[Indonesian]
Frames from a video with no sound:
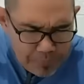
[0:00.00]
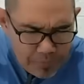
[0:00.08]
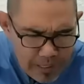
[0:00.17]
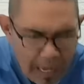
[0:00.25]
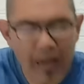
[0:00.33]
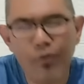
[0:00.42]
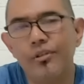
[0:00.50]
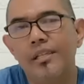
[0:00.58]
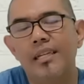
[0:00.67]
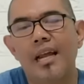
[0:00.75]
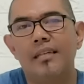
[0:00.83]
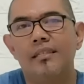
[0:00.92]

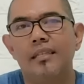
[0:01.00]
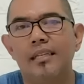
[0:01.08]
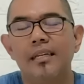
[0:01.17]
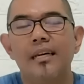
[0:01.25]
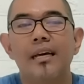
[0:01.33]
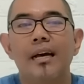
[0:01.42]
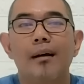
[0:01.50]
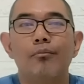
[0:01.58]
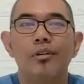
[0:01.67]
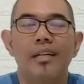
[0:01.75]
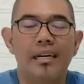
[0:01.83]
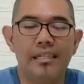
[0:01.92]
halusinasi,
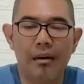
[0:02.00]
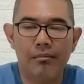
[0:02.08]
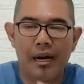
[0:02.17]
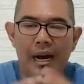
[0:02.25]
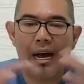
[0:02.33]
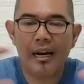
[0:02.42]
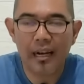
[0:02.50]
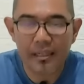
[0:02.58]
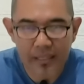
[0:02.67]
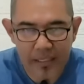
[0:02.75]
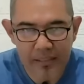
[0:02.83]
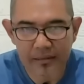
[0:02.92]
kemudian dia mengarang
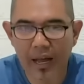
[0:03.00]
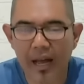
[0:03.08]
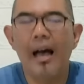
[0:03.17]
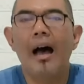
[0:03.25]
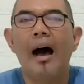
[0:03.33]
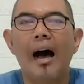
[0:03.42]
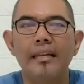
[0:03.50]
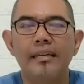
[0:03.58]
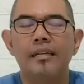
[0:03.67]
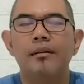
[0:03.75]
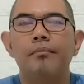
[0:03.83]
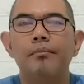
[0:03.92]
cerita
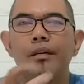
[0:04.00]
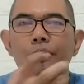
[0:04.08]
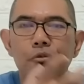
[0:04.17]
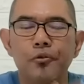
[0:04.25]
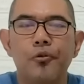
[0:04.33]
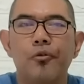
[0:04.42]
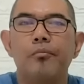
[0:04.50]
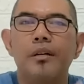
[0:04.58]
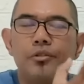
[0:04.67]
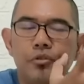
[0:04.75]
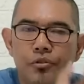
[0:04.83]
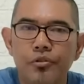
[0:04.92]
hanya demi untuk
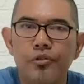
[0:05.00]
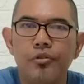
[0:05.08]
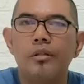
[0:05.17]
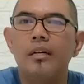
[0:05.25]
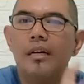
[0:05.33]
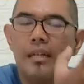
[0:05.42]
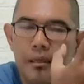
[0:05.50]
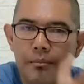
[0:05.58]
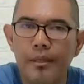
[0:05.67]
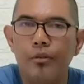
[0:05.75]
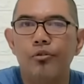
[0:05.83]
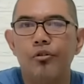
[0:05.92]
menjunjung,
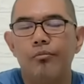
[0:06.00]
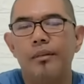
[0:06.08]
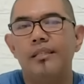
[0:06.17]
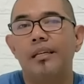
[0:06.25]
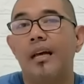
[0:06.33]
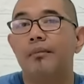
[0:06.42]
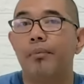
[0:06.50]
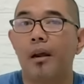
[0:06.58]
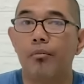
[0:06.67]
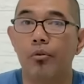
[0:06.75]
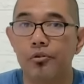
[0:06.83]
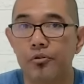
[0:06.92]
demi untuk menjilat
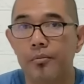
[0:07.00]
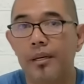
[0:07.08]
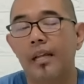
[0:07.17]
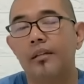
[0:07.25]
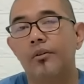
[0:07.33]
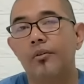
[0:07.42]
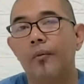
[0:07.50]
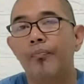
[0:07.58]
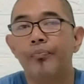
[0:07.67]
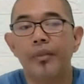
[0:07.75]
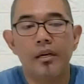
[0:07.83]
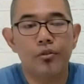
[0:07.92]
Prabowo Subianto.
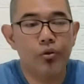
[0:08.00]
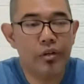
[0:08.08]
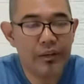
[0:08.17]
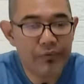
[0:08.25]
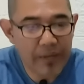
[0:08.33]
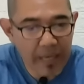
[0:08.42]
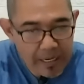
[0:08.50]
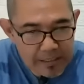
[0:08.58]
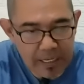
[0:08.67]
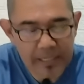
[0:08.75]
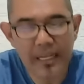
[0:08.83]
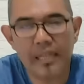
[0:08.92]
Zulkifli
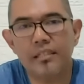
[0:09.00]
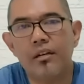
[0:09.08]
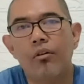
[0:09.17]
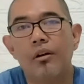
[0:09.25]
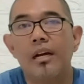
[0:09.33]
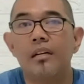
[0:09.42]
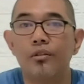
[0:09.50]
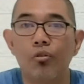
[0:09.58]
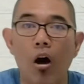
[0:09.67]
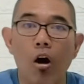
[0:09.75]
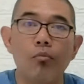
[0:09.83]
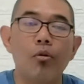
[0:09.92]
Hasan yang seorang
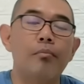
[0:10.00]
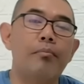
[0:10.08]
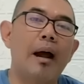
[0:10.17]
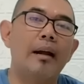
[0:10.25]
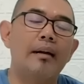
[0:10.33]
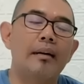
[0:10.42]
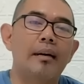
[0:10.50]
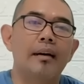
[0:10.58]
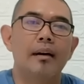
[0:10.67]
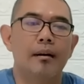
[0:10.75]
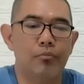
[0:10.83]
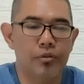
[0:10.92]
ketua umum PAN,
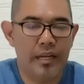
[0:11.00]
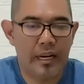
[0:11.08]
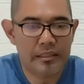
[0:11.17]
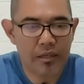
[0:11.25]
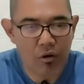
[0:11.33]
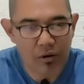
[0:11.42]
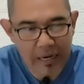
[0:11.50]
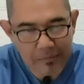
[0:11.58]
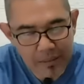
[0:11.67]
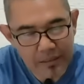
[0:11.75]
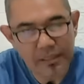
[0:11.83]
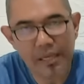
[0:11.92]
kemudian seorang
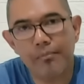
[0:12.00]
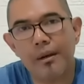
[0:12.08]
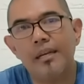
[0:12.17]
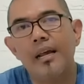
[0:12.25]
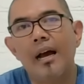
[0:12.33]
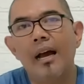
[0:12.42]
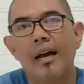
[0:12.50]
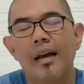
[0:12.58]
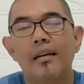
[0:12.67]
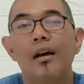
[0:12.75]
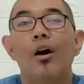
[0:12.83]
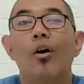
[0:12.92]
menteri
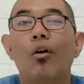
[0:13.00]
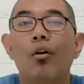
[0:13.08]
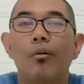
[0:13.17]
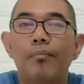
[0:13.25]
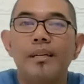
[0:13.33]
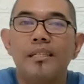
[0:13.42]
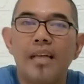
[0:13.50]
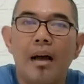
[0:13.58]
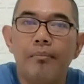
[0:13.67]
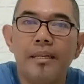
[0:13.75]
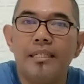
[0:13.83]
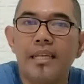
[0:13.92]
perdagangan, kok
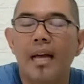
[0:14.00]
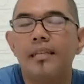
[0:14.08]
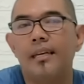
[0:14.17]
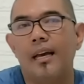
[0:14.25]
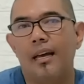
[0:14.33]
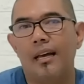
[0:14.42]
bisa-bisanya